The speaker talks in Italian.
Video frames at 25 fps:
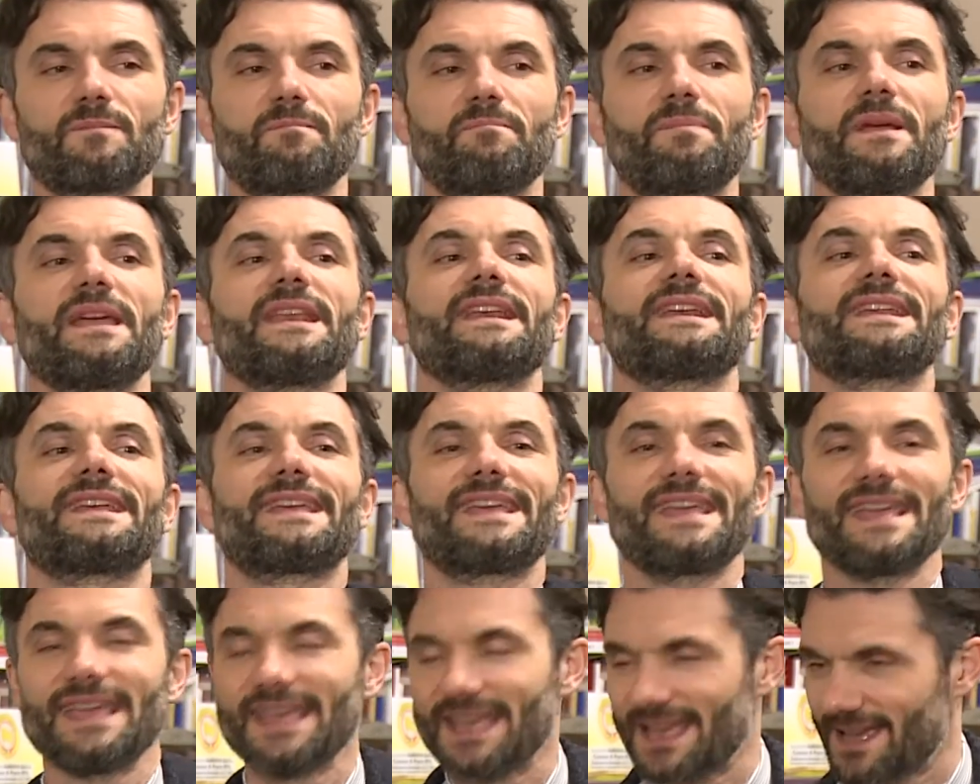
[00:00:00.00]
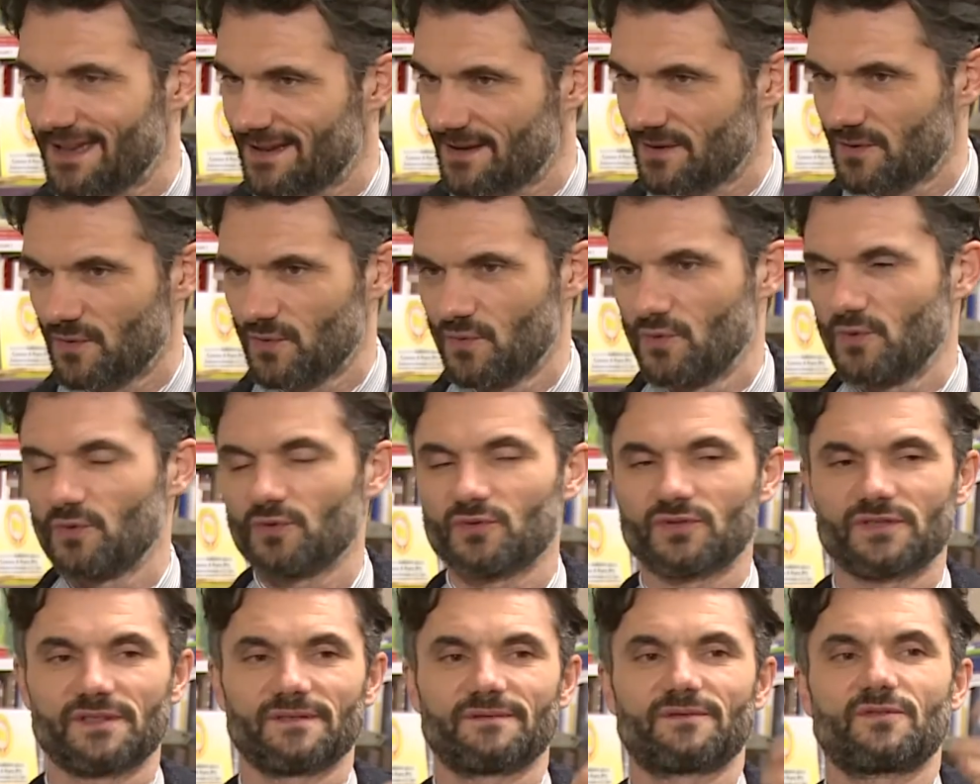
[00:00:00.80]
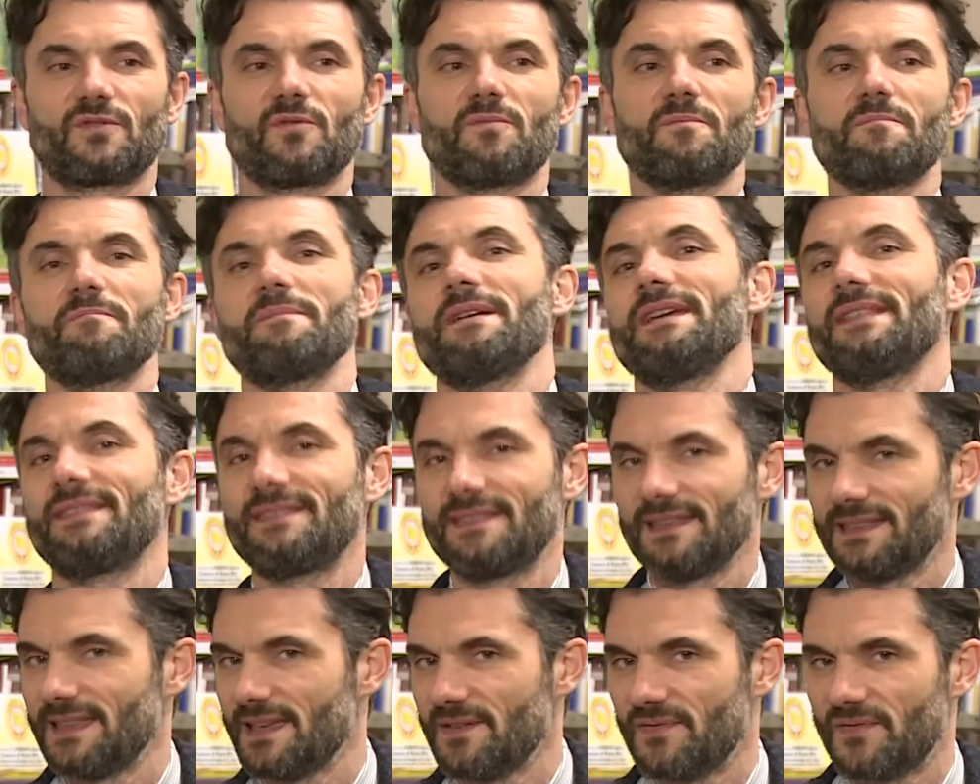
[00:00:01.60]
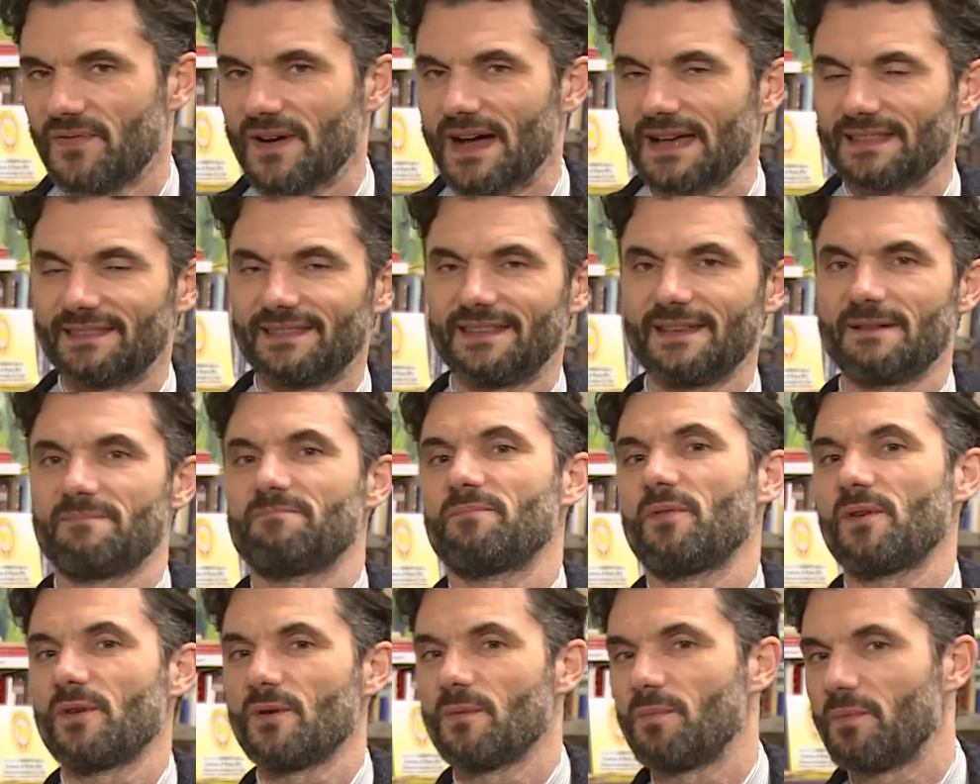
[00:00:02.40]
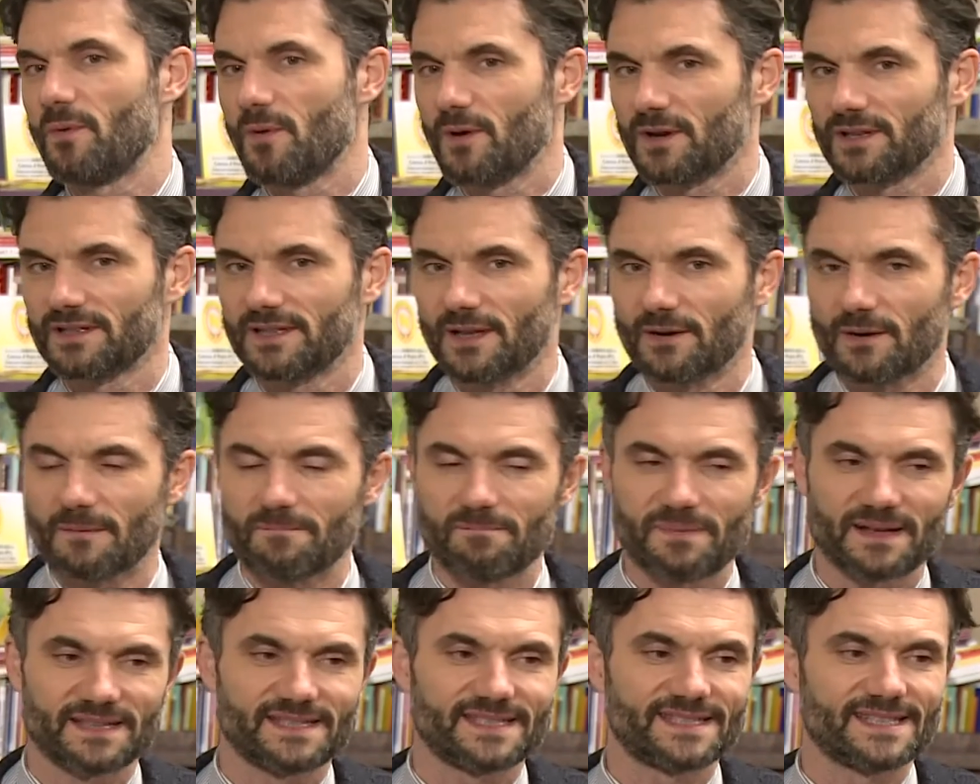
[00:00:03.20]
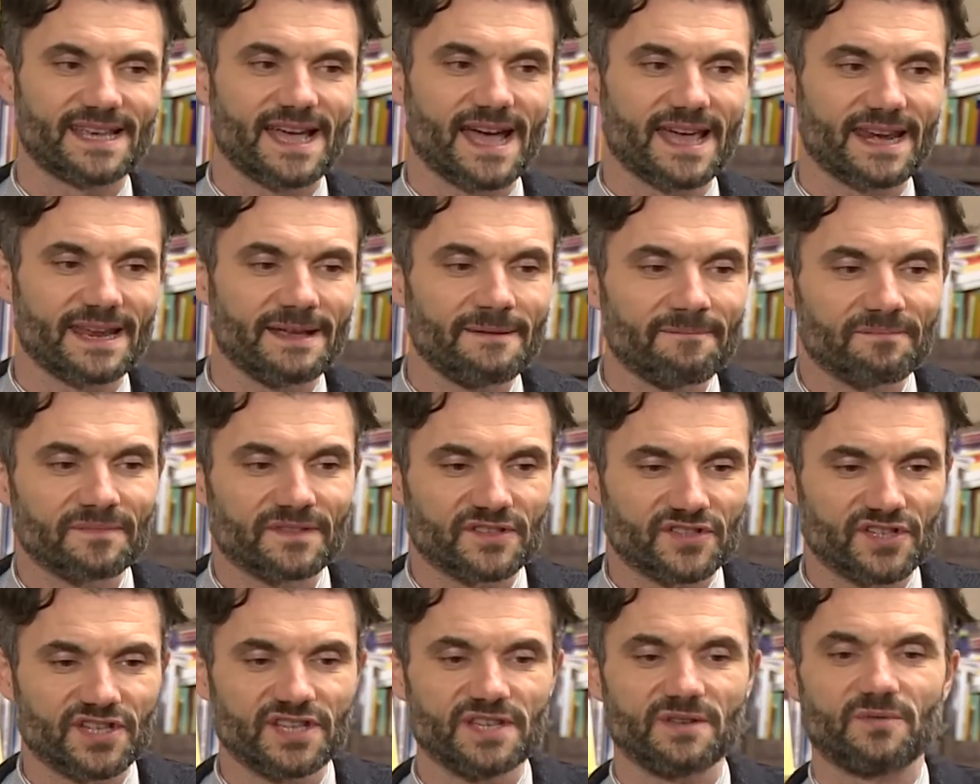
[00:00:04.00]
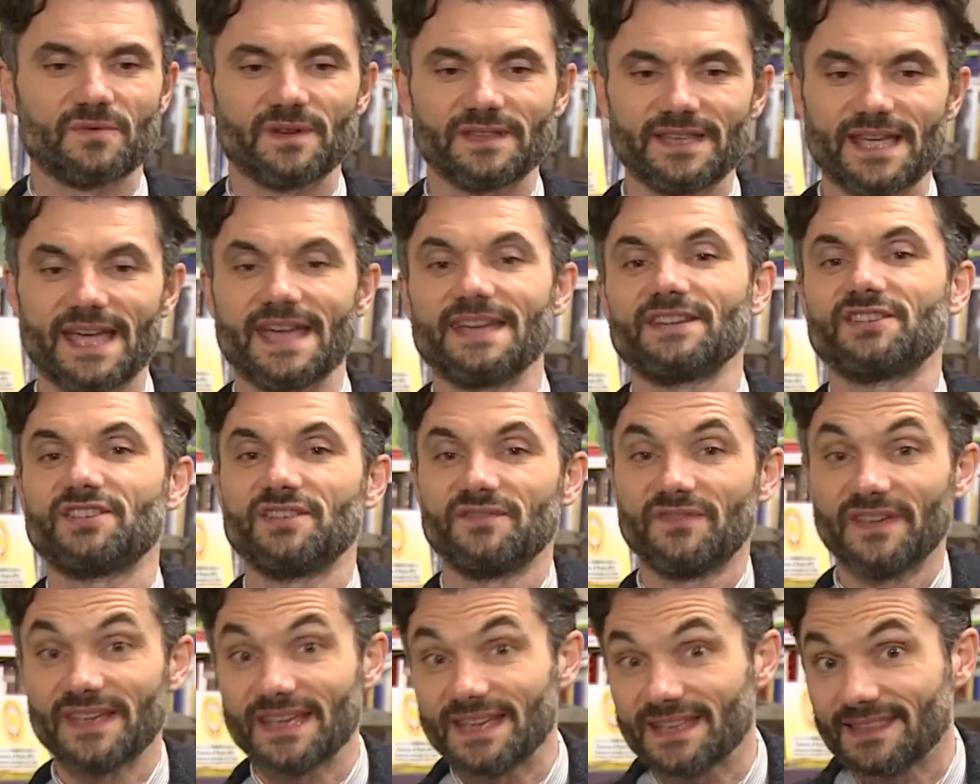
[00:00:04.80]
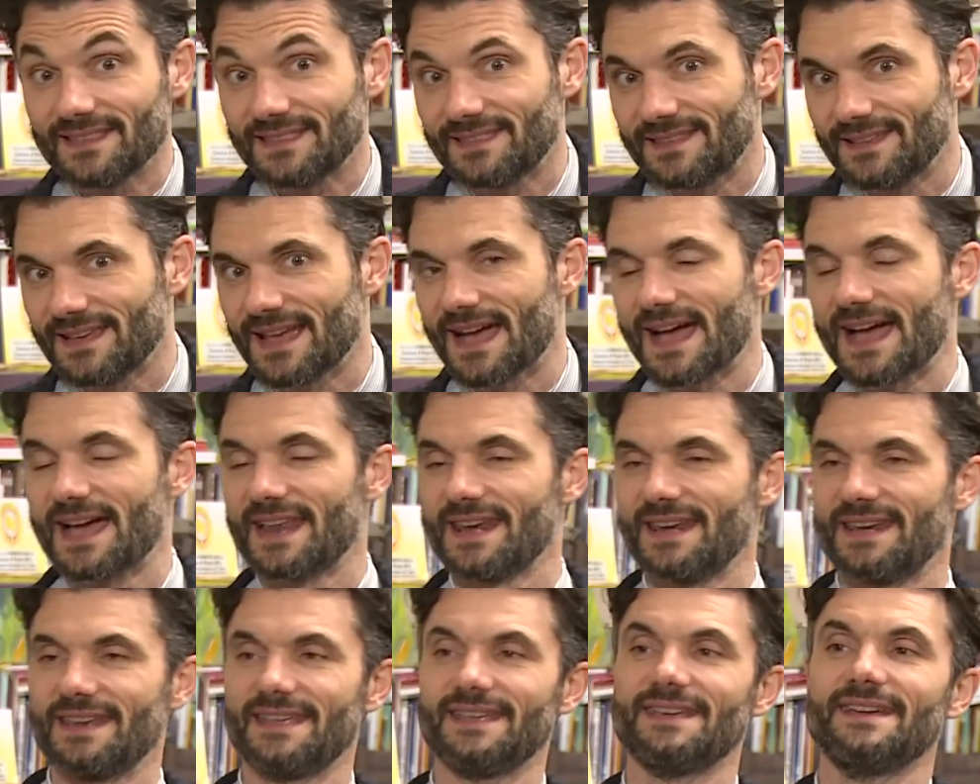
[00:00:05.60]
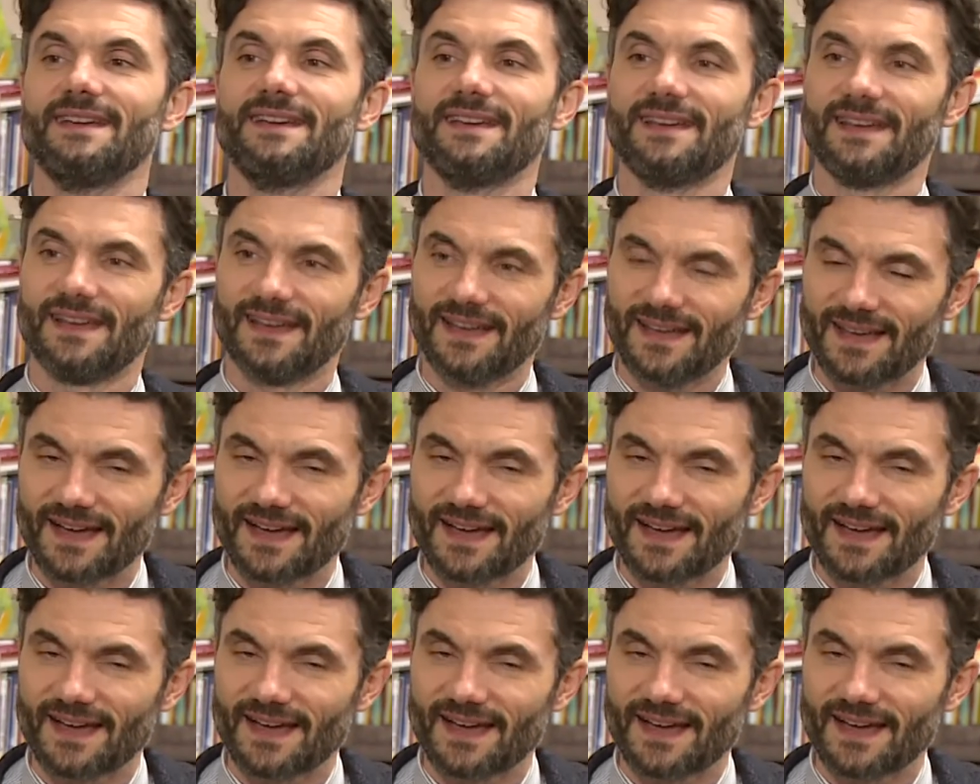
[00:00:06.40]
perché uno commette dei fatti e poi lo portano a passare 5, 10, 20 anni eh,